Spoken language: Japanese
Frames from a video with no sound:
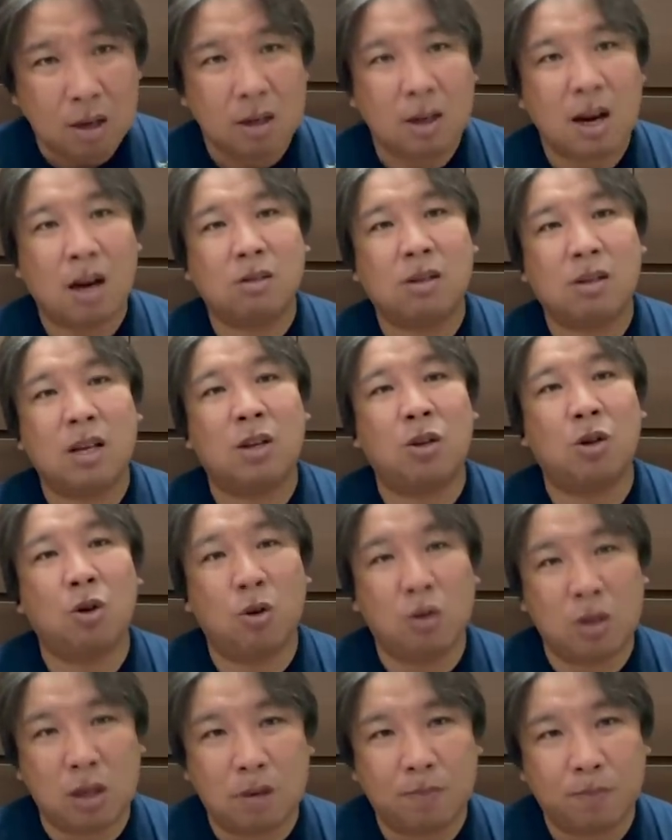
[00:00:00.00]
楽天のよ
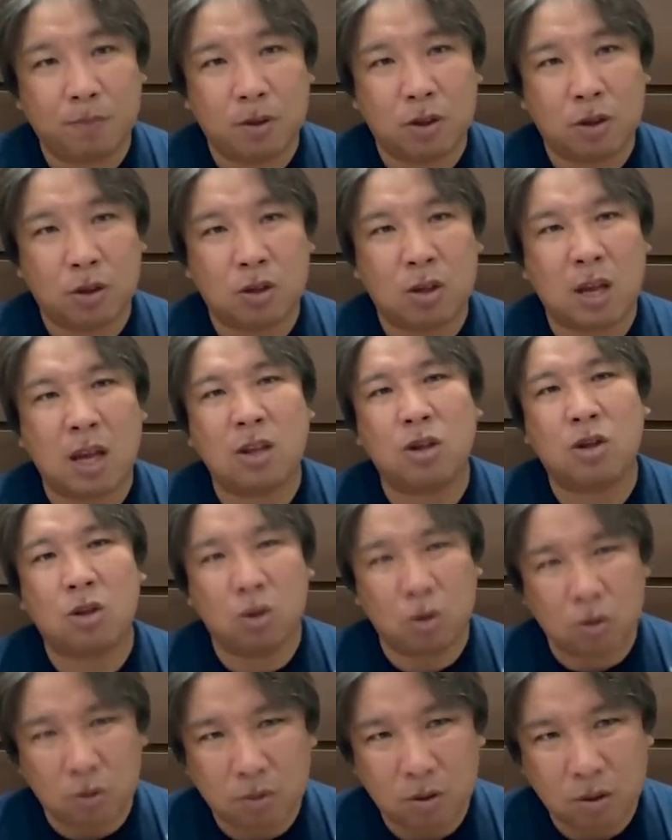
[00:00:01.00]
うに、四選
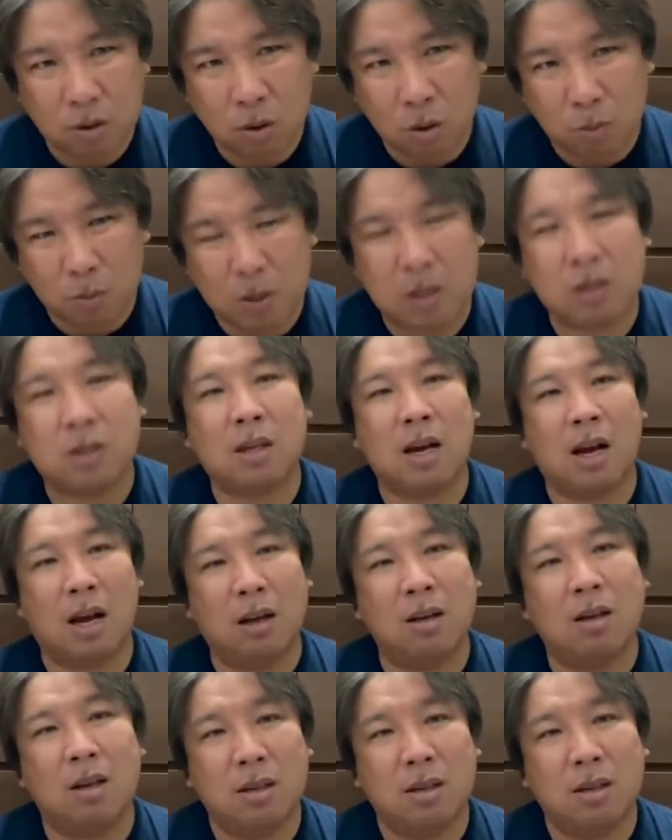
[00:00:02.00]
級のピッチャー、